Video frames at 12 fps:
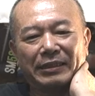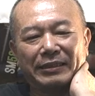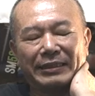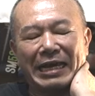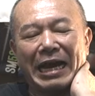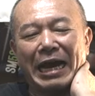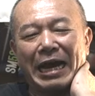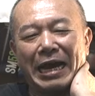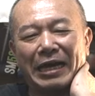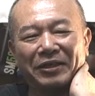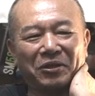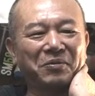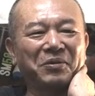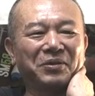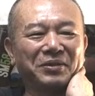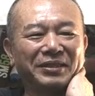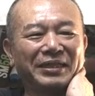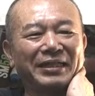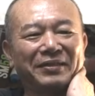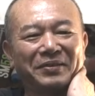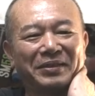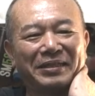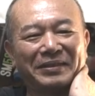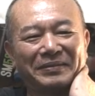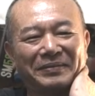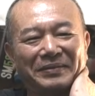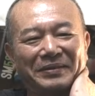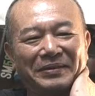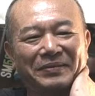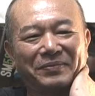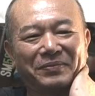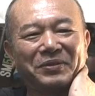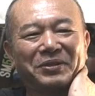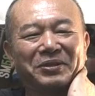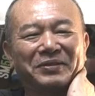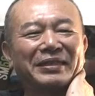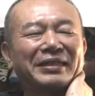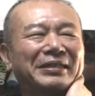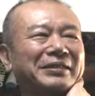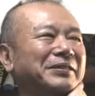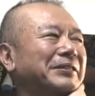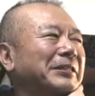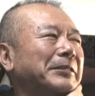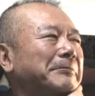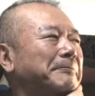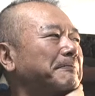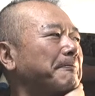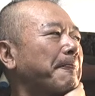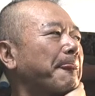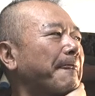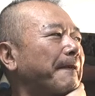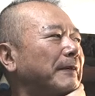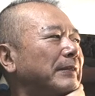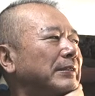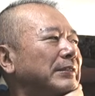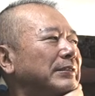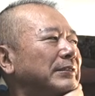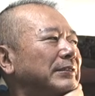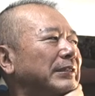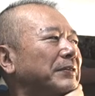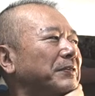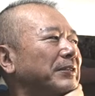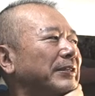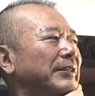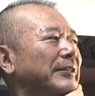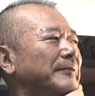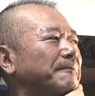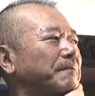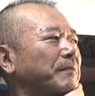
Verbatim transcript: 嫌な思いをしたりとかもするわけですよね。なのでね、